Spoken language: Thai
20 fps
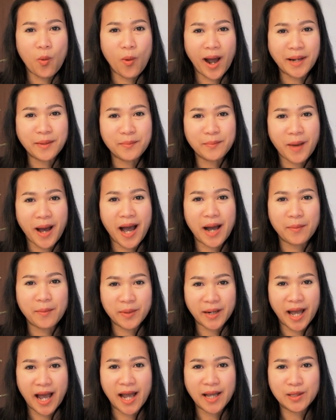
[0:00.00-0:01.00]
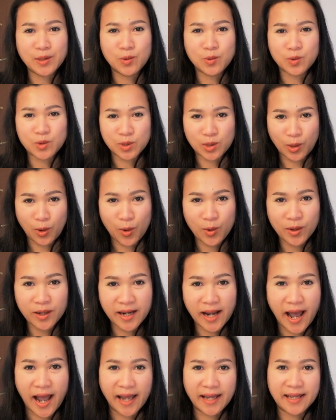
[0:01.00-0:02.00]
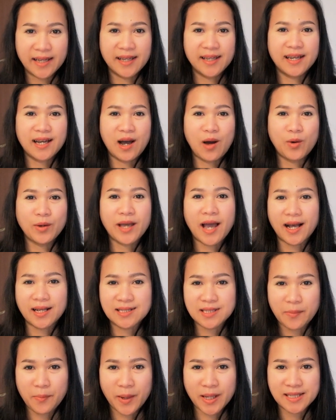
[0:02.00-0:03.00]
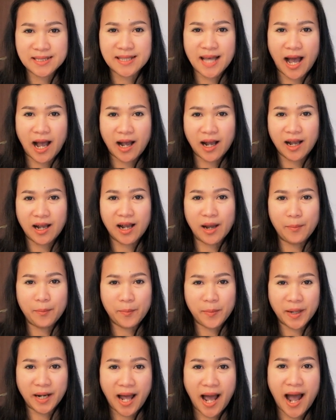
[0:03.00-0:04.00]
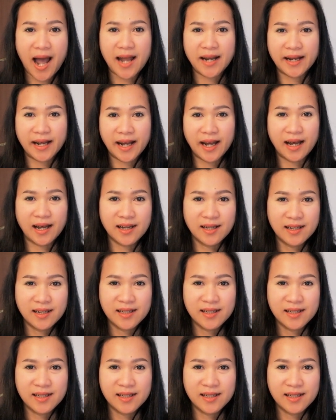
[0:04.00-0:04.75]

วัดบางพระอยู่ตรงไหนเขาอยากจะไปสักกับพระนะคะ